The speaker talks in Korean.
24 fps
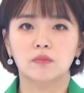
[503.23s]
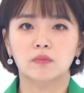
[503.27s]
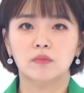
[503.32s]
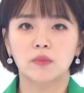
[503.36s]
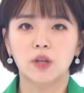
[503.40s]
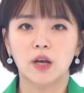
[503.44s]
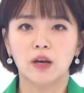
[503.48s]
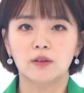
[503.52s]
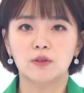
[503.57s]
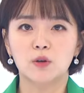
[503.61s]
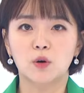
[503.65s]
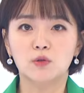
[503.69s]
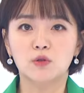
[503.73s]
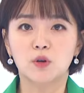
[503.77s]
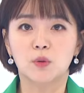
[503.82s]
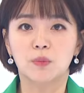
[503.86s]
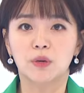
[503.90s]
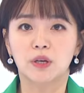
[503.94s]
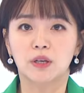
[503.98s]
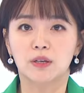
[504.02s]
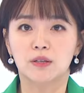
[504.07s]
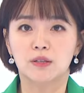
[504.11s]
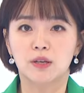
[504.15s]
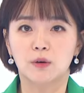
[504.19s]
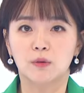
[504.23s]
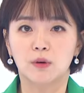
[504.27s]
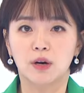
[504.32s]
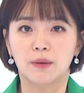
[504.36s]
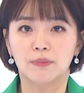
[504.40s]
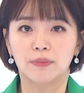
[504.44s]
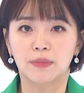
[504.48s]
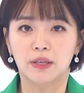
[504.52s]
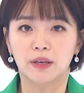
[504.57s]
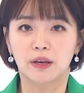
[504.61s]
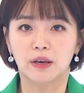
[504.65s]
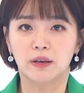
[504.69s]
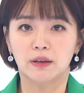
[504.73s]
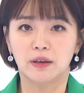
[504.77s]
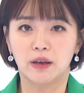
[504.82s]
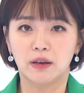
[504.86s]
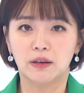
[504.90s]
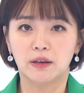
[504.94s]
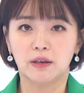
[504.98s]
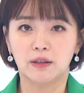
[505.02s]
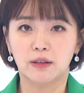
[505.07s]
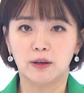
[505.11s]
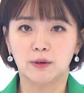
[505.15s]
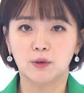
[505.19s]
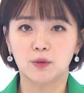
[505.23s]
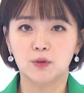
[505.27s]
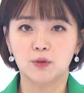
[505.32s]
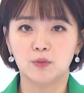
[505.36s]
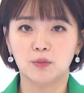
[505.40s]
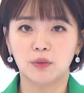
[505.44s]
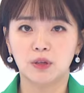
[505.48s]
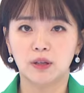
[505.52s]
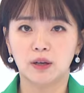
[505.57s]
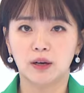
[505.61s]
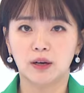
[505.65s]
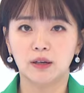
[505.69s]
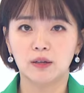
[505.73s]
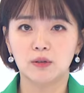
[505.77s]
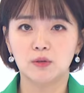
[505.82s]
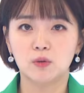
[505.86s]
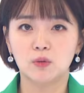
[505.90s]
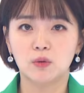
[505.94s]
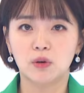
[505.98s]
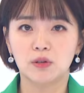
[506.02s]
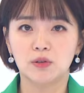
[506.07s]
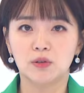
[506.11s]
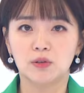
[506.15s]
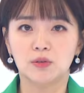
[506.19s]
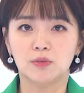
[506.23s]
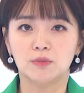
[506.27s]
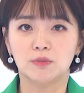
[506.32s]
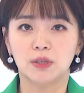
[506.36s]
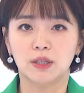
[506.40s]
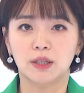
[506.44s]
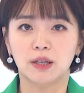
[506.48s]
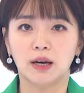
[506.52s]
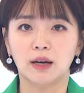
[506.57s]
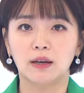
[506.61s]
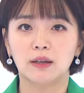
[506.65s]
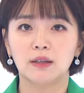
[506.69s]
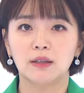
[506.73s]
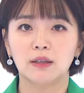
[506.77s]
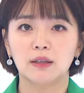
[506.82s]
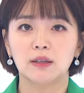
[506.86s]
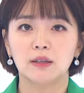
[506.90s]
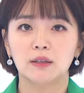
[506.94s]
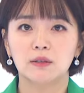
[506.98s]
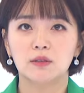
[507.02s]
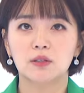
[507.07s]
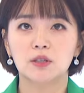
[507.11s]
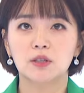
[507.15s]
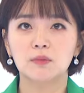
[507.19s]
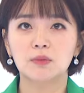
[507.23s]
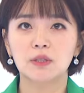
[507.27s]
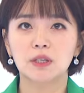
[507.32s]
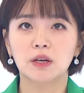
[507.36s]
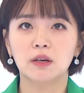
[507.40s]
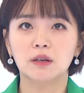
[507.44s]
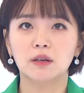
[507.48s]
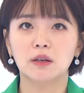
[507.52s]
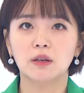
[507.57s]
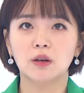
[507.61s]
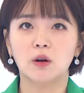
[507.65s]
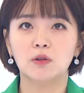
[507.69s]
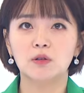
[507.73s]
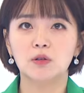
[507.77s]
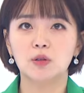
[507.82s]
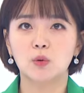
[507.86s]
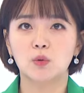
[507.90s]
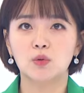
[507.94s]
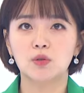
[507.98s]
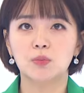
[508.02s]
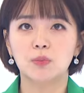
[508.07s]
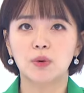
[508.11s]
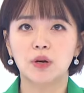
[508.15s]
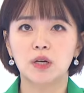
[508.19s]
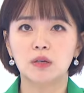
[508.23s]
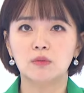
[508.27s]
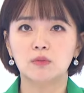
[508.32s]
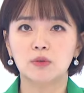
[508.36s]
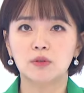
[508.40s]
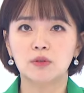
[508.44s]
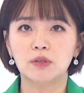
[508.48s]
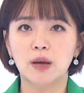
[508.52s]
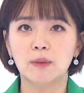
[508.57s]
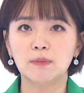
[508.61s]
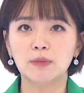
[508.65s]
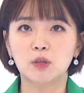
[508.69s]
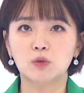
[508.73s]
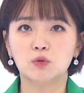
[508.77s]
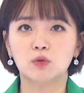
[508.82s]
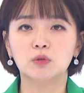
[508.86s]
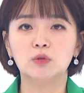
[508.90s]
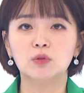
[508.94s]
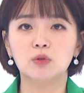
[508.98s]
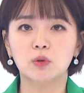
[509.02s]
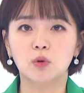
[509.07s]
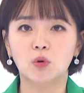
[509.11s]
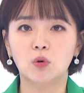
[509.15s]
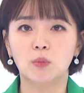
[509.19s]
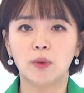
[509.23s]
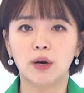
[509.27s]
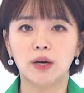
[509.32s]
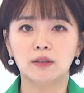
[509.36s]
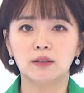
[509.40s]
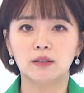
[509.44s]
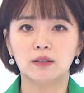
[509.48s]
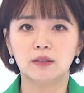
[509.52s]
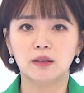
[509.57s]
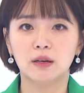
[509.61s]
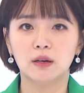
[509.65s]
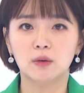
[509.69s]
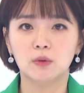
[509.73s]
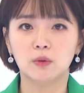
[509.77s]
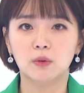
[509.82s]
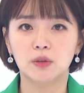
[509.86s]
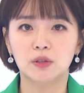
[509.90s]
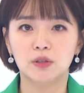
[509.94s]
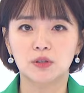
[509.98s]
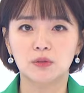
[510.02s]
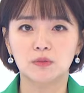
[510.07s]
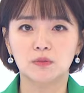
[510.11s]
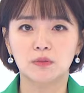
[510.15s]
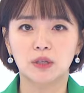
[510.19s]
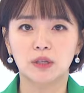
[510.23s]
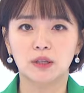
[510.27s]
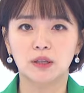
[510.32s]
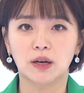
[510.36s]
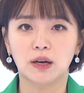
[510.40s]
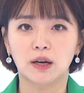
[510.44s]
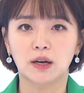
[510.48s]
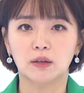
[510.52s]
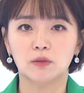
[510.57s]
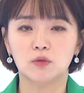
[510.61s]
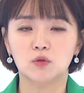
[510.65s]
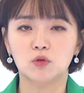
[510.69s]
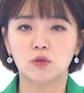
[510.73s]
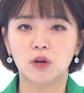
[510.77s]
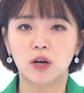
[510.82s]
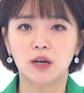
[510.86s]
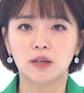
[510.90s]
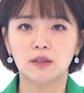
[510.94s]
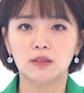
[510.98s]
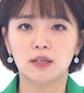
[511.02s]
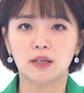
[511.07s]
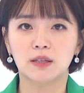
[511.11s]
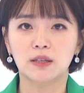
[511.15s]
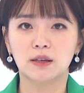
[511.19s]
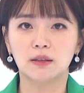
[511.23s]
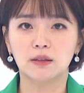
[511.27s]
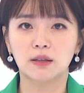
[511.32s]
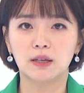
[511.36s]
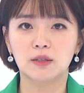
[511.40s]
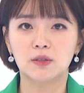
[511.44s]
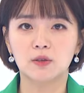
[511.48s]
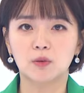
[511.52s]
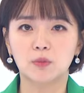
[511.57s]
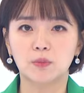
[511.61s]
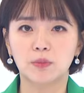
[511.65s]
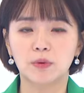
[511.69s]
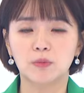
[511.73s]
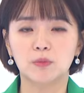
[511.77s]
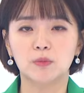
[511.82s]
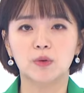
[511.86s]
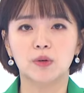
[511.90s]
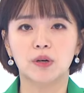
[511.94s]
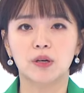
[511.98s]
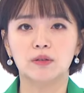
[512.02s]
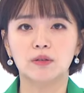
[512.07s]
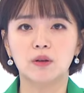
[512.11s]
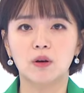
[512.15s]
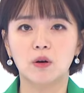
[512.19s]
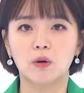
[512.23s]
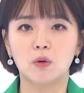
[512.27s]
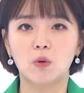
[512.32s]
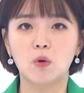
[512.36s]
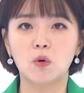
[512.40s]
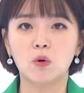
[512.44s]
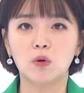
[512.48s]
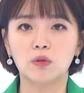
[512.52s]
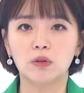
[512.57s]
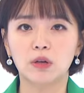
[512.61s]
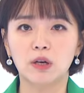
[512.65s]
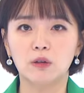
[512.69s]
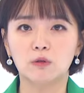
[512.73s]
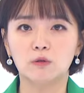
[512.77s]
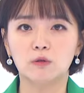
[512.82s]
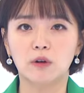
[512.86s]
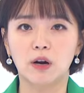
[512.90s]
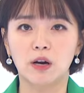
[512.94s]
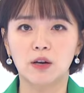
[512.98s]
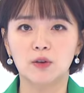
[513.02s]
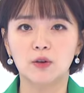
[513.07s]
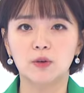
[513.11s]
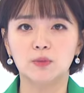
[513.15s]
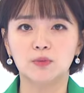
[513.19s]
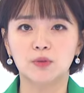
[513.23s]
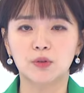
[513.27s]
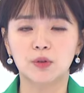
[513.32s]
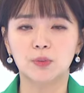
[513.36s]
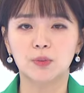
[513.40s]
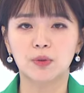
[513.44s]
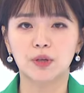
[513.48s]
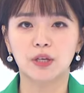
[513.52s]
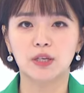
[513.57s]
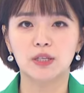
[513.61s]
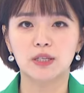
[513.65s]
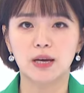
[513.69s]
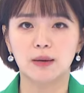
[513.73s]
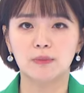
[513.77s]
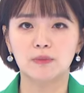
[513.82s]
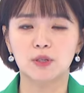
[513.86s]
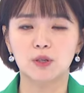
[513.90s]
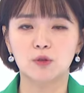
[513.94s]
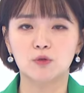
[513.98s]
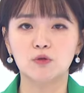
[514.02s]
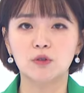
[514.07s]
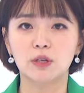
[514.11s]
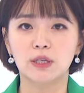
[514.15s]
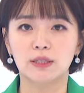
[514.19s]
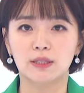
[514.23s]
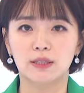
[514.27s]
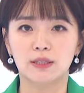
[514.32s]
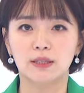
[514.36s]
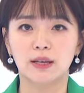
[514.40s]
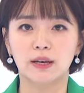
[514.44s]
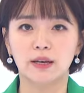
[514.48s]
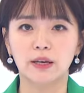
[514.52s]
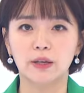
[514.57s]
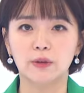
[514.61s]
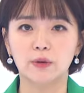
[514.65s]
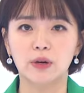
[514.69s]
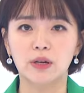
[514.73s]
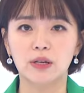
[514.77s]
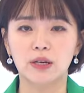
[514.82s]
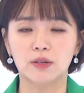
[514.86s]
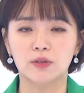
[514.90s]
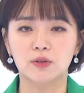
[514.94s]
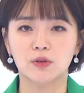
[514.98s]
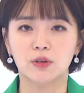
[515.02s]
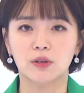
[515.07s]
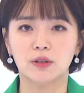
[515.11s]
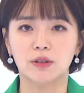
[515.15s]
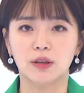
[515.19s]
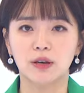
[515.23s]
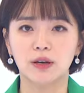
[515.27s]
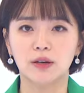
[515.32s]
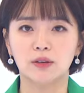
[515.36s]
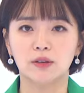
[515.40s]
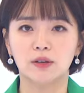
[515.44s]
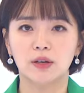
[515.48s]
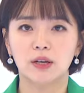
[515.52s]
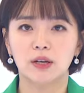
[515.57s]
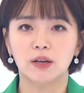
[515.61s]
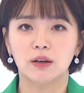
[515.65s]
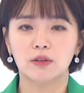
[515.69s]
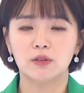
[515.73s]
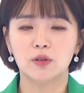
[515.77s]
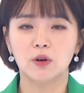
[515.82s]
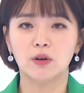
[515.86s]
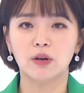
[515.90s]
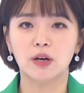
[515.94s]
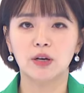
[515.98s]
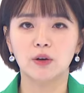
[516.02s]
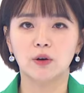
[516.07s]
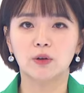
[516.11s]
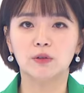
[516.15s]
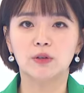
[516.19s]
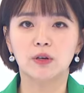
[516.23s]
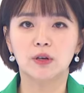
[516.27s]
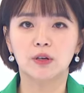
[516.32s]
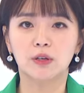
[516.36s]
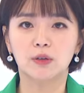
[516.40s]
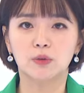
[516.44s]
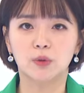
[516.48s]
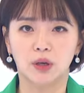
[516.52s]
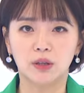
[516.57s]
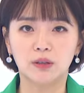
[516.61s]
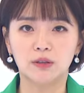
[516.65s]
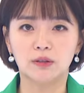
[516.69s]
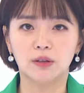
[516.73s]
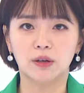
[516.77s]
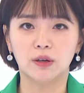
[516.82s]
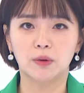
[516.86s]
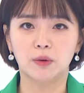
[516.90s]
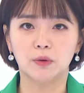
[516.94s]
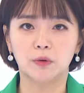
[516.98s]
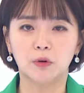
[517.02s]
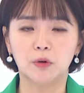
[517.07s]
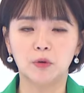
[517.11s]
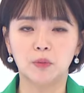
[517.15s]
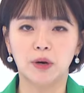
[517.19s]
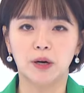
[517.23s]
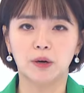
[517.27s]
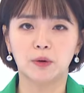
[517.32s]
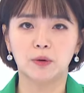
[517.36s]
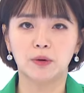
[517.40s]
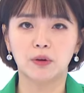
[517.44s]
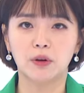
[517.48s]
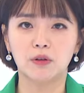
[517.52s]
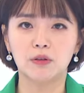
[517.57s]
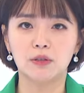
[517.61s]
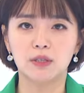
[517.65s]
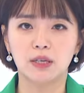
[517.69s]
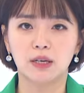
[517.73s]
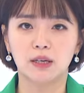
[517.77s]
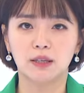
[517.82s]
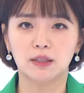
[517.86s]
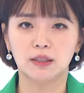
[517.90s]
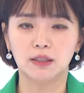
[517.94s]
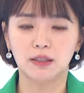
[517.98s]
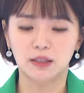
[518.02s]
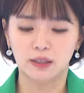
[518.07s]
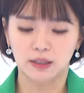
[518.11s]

네, 정선미 기자와 함께 얘기 나눴습니다. 수고하셨습니다. 지금 시각이 10시 58분 39초 막 지나고 있습니다. 중앙재난대책본부에서 코로나19 관련 브리핑이 잠시 후에 진행이 될 예정인데요. 저희가 연결이 되는 대로 바로 현장